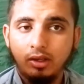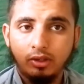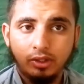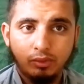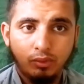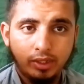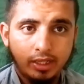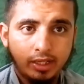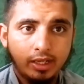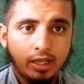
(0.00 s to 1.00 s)
और वो
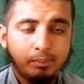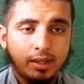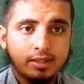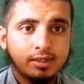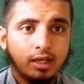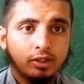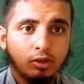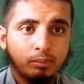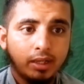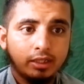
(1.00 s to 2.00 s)
कह रहे हैं कि पाकिस्तान
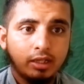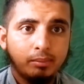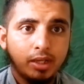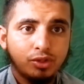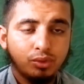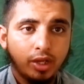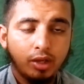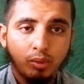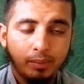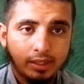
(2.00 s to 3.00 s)
और भारत का मैच जो है
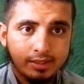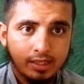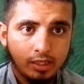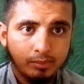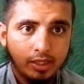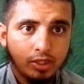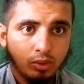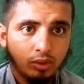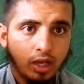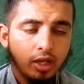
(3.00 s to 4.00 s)
वो पाकिस्तान में ही
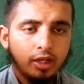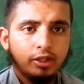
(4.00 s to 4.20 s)
होगा